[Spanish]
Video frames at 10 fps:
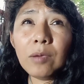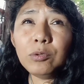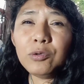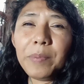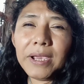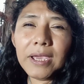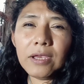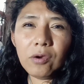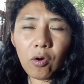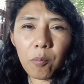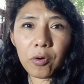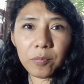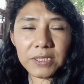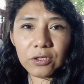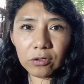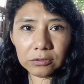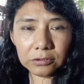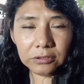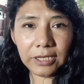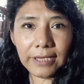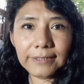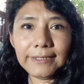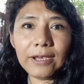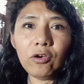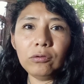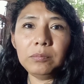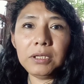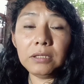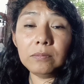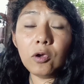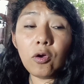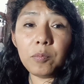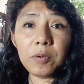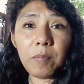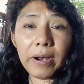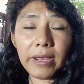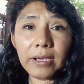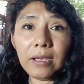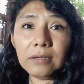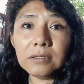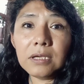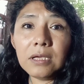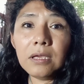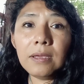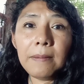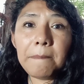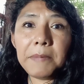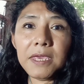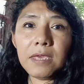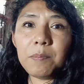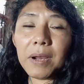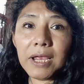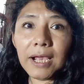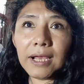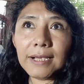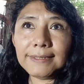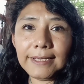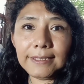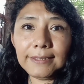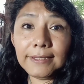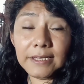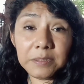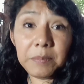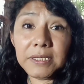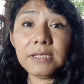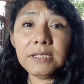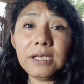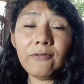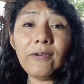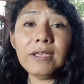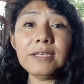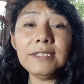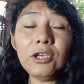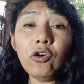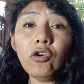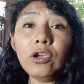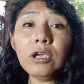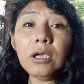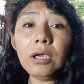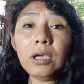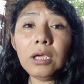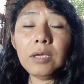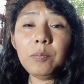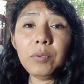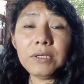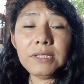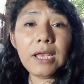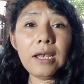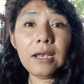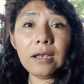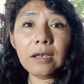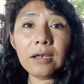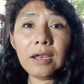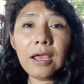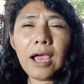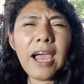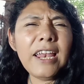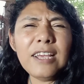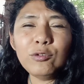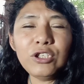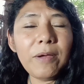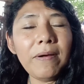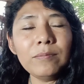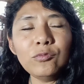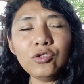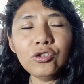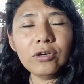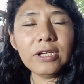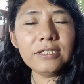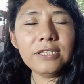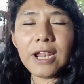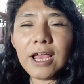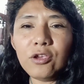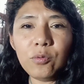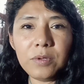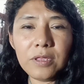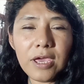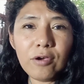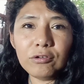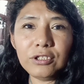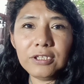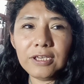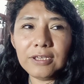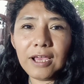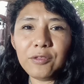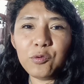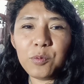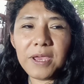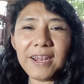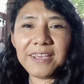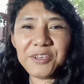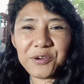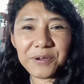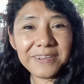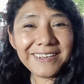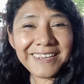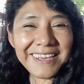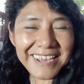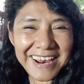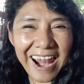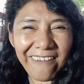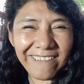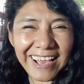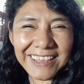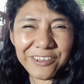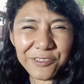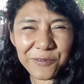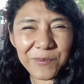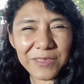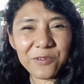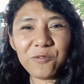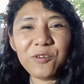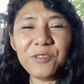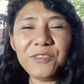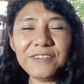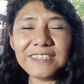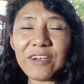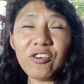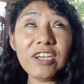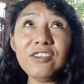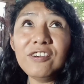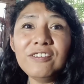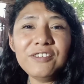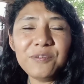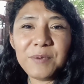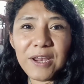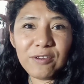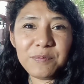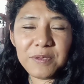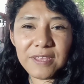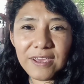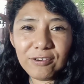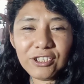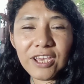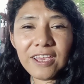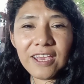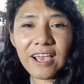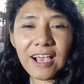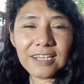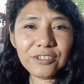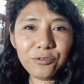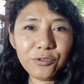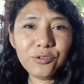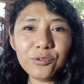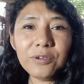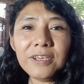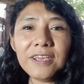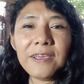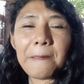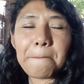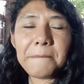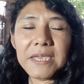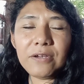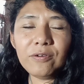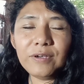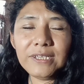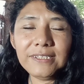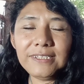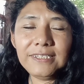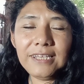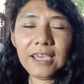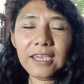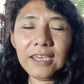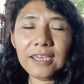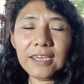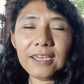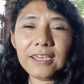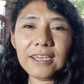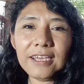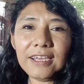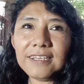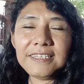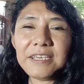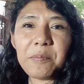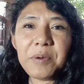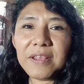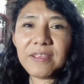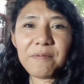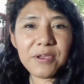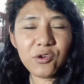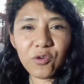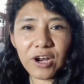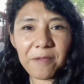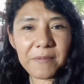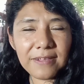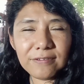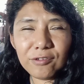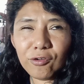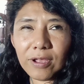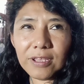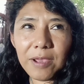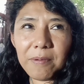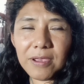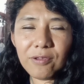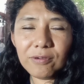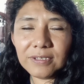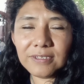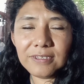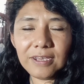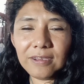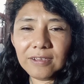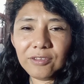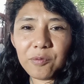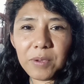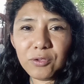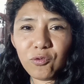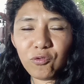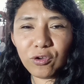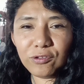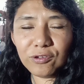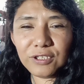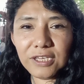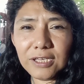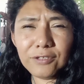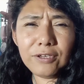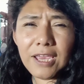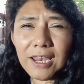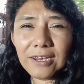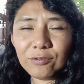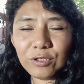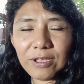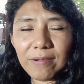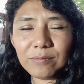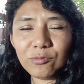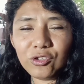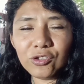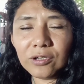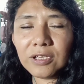pues un pequeño compromiso que hice con con mi pareja mi pareja hace tres meses que falleció. Y pues él, a él le gustaba mucho que hiciera yo videos, que anduviera yo grabando, tomando fotos, aunque yo no subía los videos a YouTube, pero este siempre andaba yo grabando, andaba yo este tomando fotos y eso ya le gustaba mucho.